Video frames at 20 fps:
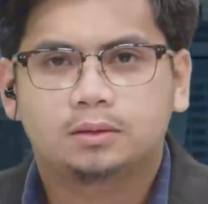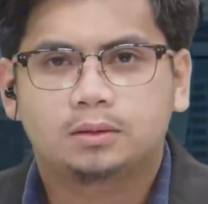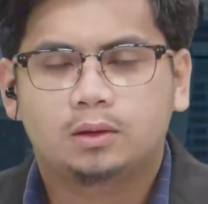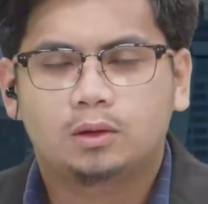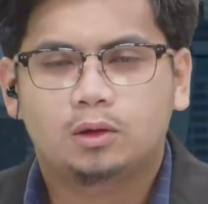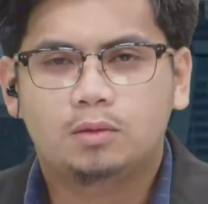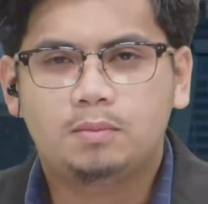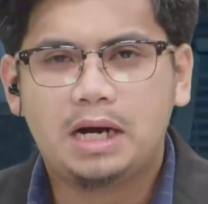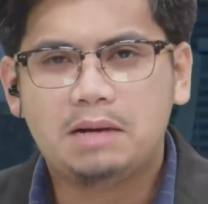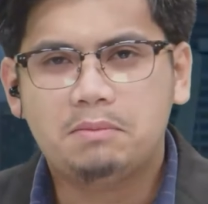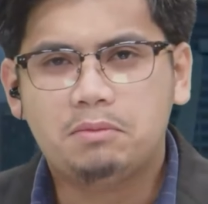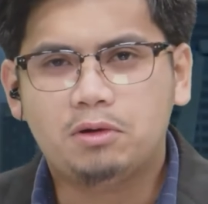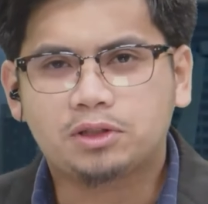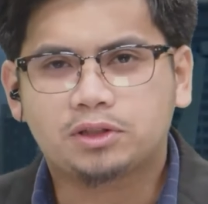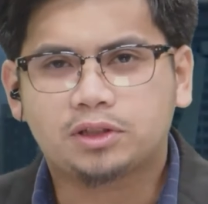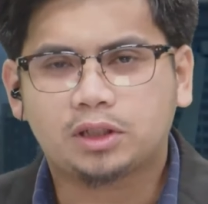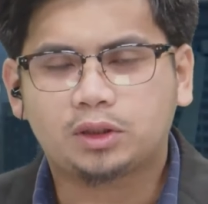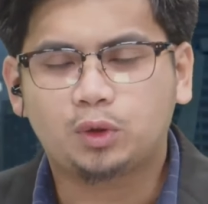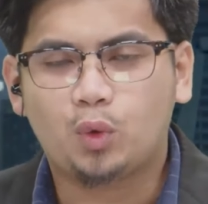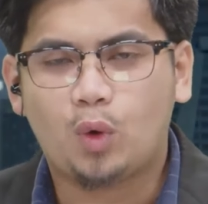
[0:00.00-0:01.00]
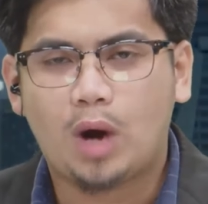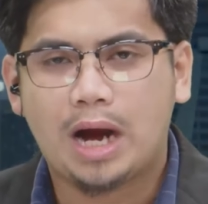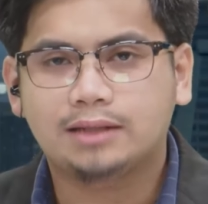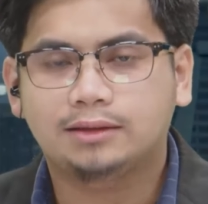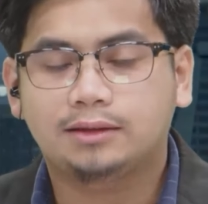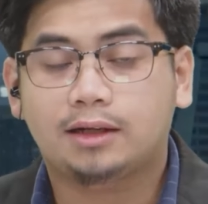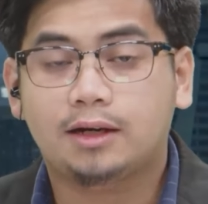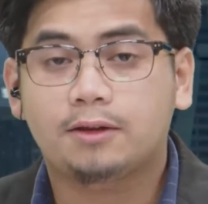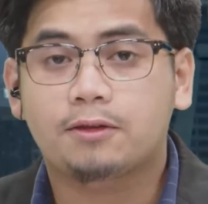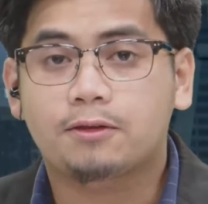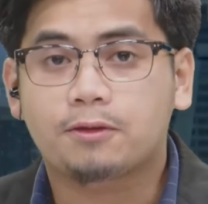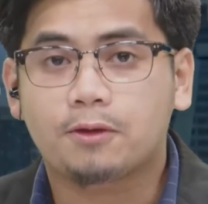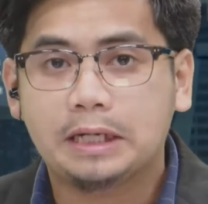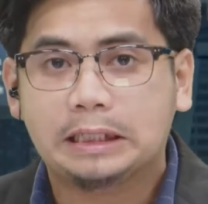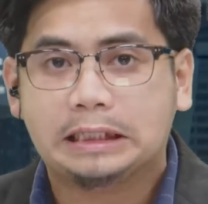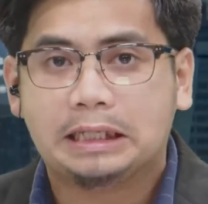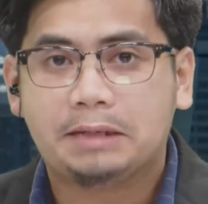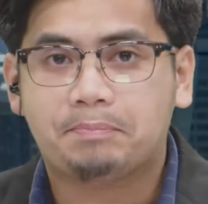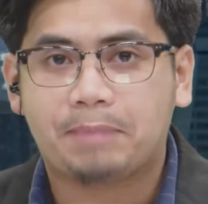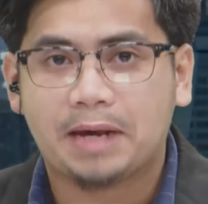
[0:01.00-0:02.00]
Umabot sa 230
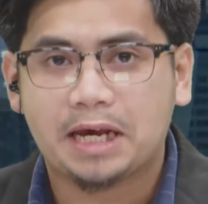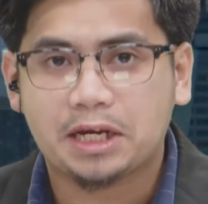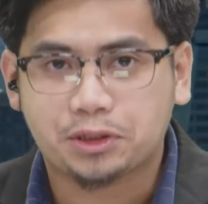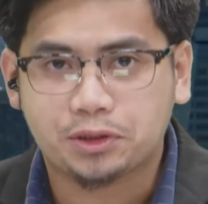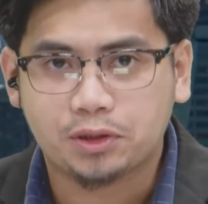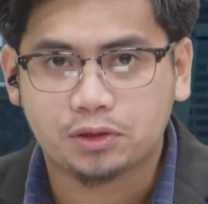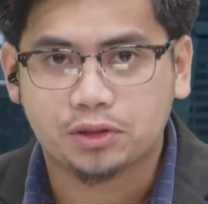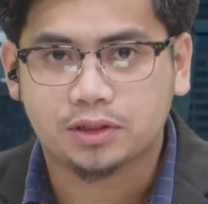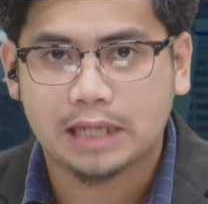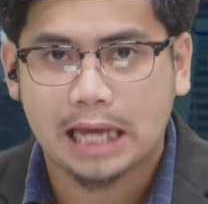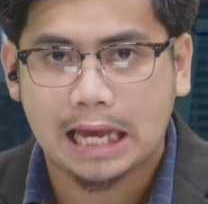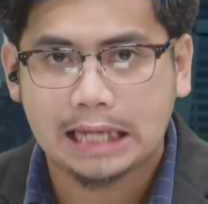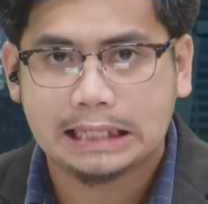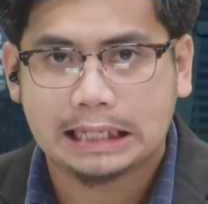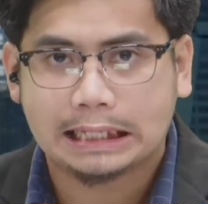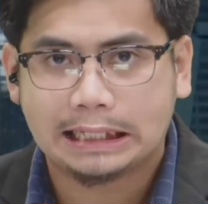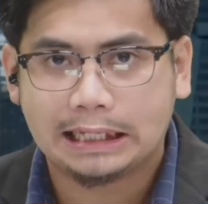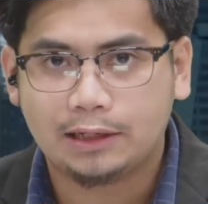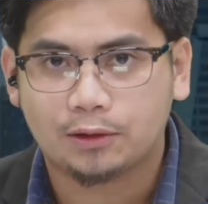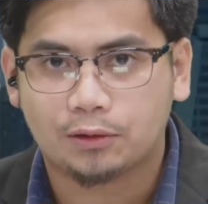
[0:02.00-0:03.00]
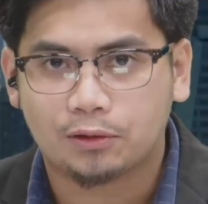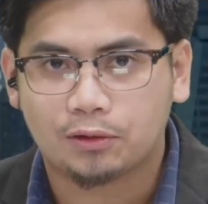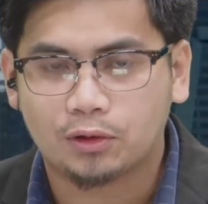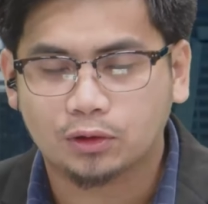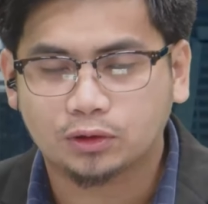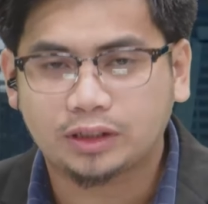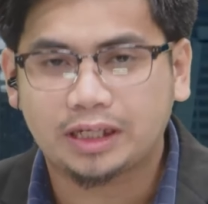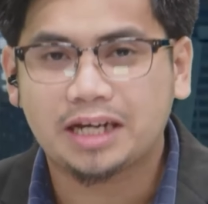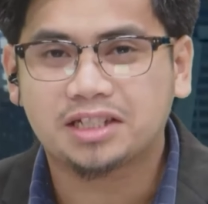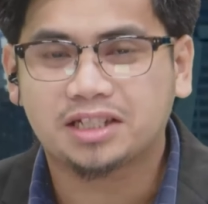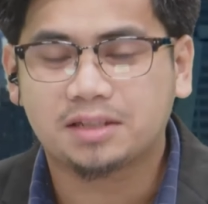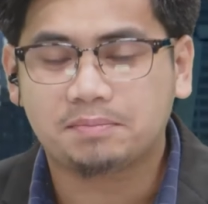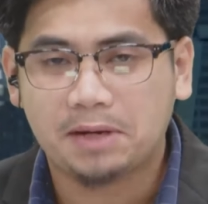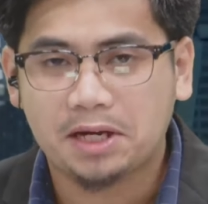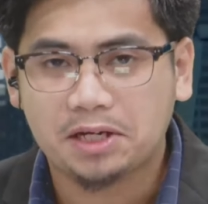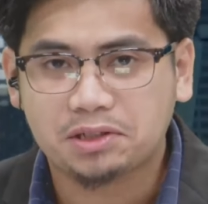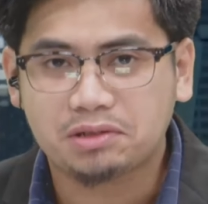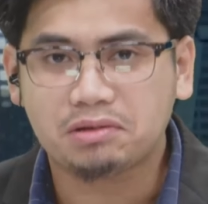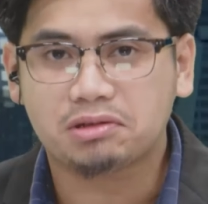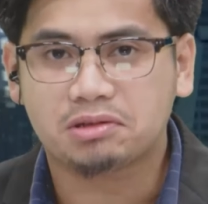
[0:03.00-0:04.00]
pesos kada kilo o 13
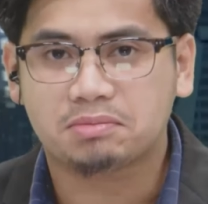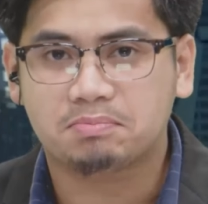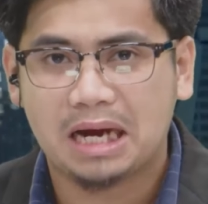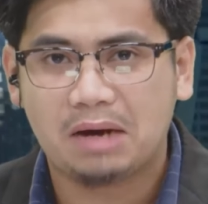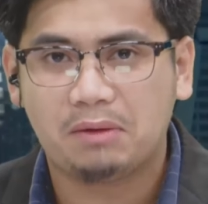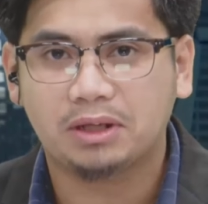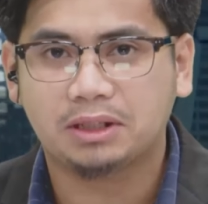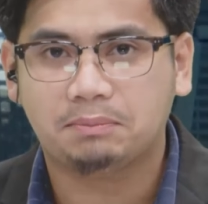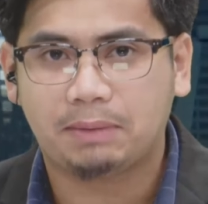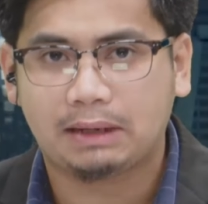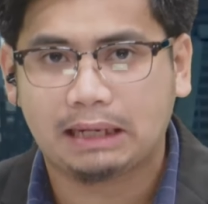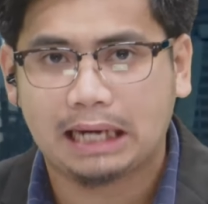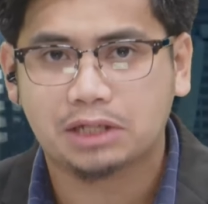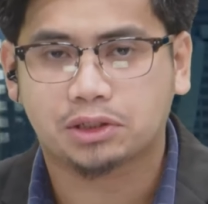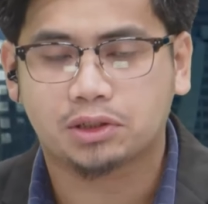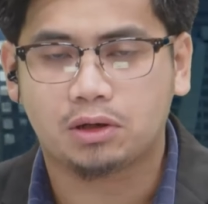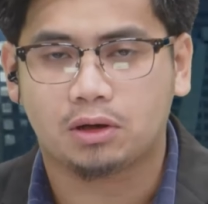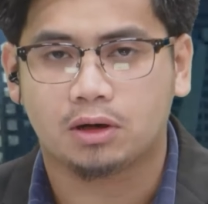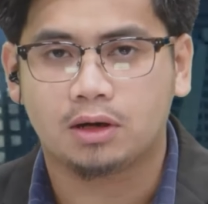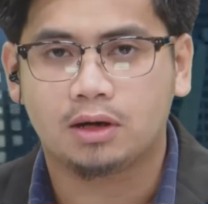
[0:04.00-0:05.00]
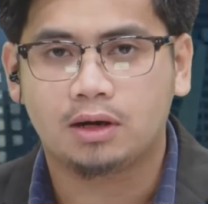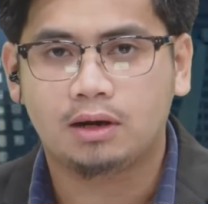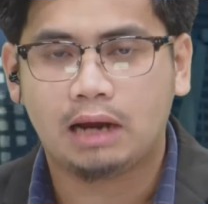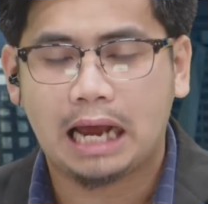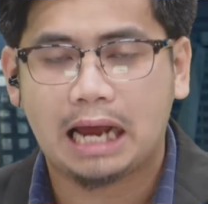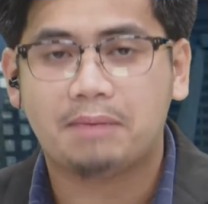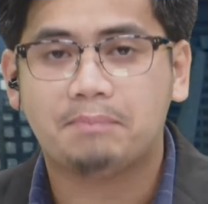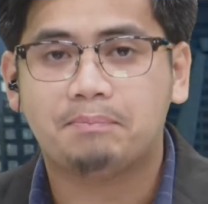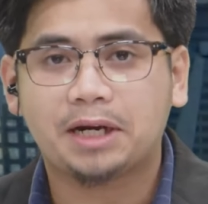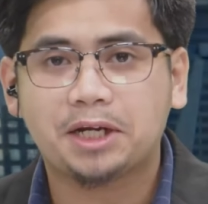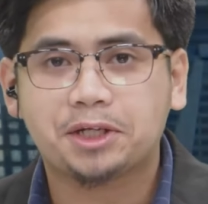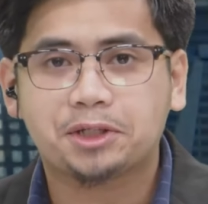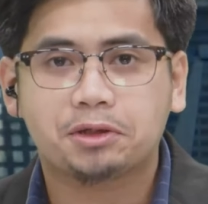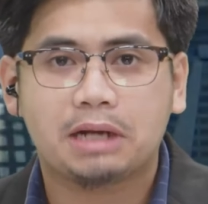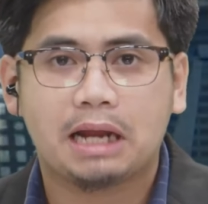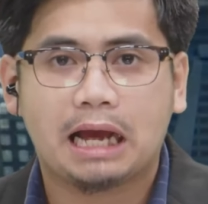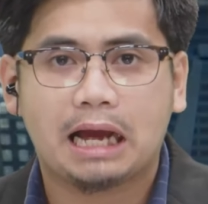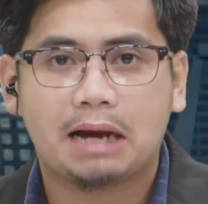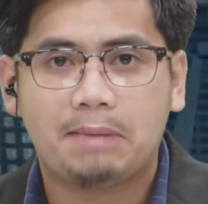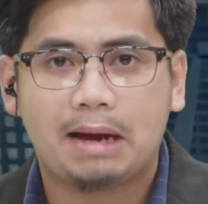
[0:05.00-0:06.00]
pesos bawat piraso ang
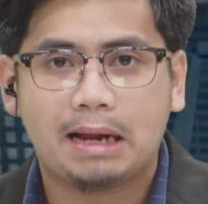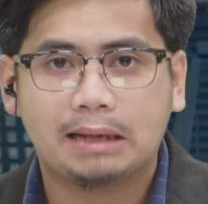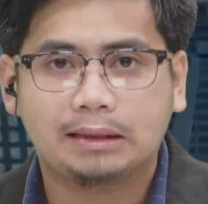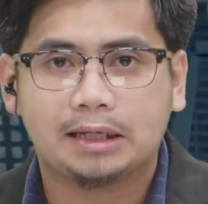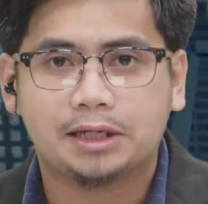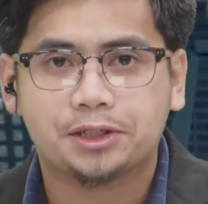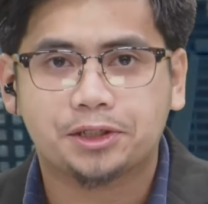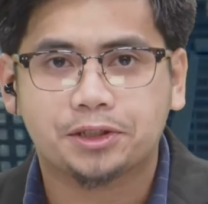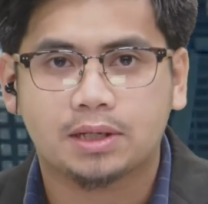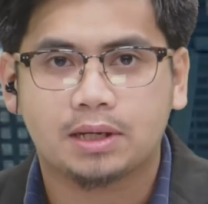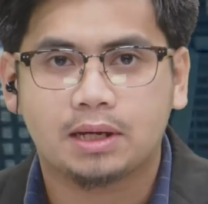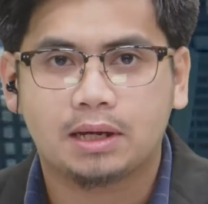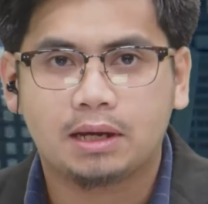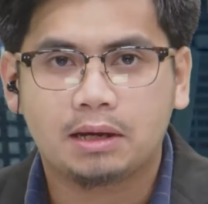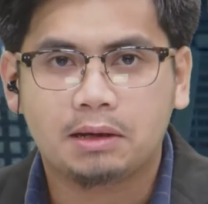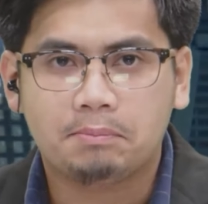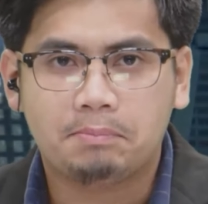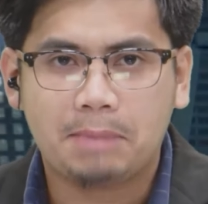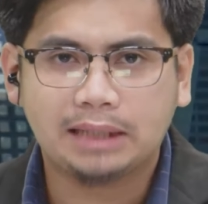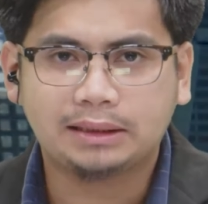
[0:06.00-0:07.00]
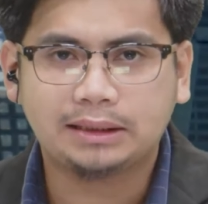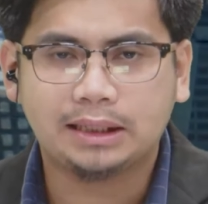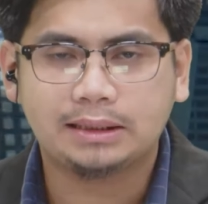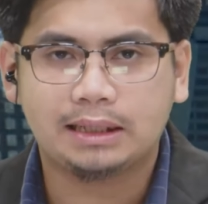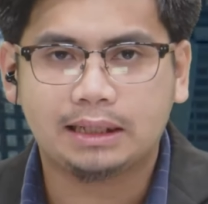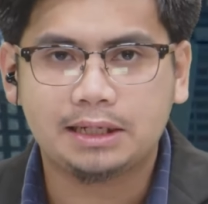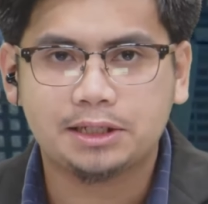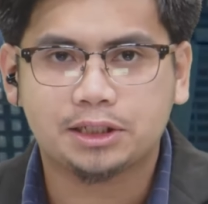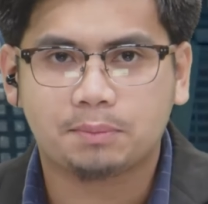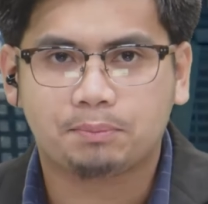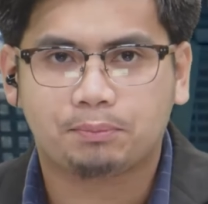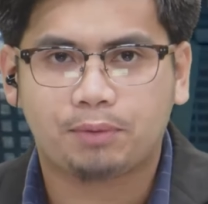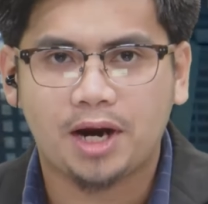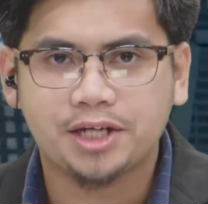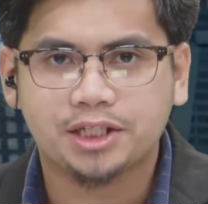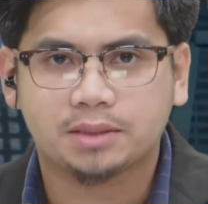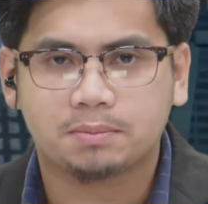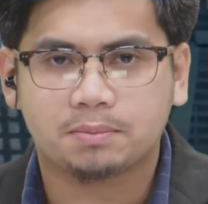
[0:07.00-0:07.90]
presyo ng kamatis Patay na rin sa price